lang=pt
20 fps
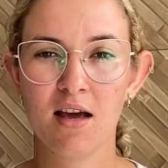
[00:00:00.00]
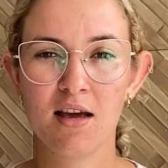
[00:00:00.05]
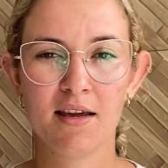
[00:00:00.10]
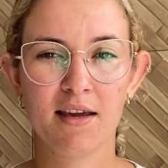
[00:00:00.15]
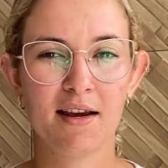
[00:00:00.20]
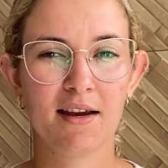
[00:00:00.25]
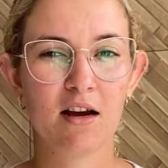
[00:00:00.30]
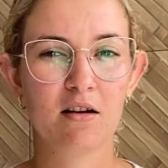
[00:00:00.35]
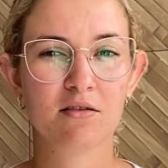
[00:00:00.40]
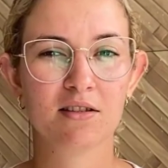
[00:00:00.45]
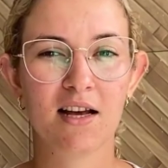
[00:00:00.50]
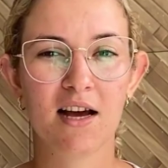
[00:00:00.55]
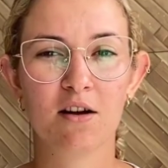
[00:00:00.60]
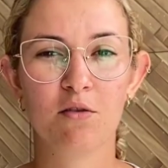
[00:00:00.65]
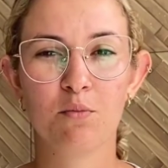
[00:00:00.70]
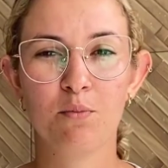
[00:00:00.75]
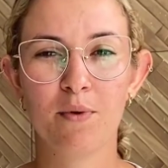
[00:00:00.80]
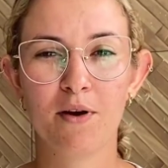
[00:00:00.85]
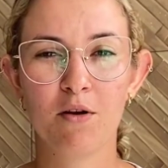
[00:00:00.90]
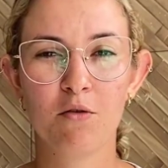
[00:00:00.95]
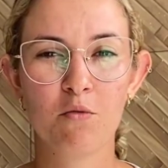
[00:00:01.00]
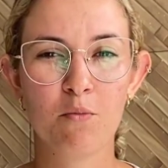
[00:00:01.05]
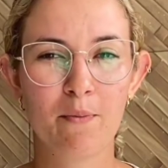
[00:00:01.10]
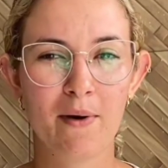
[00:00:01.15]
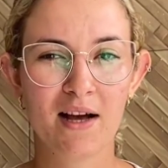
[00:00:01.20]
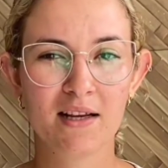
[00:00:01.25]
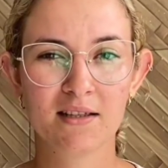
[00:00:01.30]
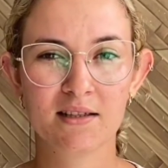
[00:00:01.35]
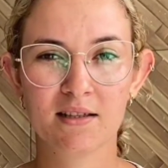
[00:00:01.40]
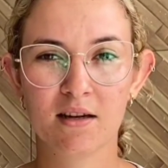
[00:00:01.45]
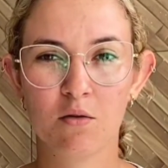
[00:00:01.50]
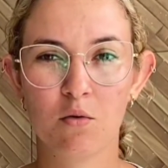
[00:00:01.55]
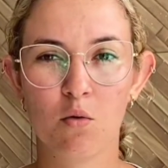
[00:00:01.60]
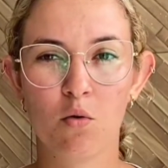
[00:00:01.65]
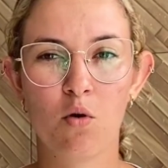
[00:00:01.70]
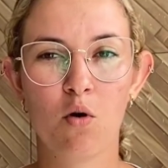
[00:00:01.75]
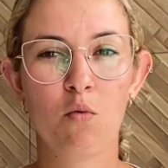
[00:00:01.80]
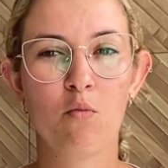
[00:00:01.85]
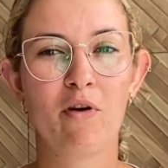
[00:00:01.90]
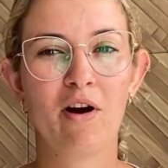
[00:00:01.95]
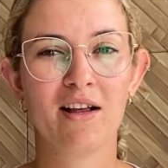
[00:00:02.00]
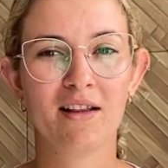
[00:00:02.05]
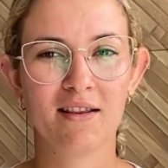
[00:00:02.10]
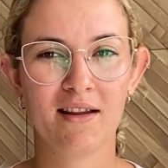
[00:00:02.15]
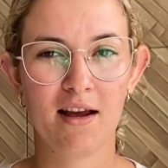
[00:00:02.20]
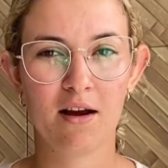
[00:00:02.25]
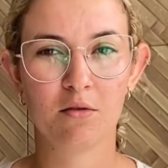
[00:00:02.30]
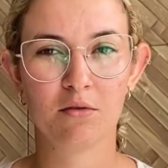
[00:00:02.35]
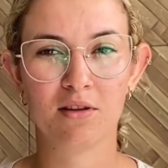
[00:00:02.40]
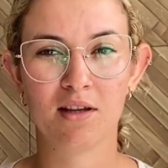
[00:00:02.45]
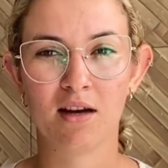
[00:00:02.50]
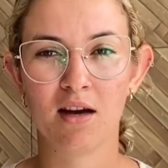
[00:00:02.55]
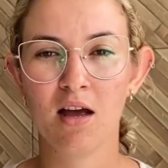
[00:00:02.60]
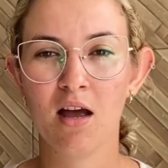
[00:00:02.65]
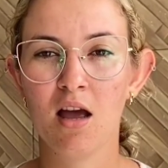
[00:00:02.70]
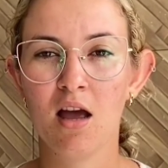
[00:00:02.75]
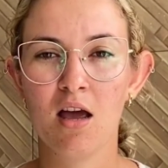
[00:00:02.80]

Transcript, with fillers: que causaram preocupação, como a Delta,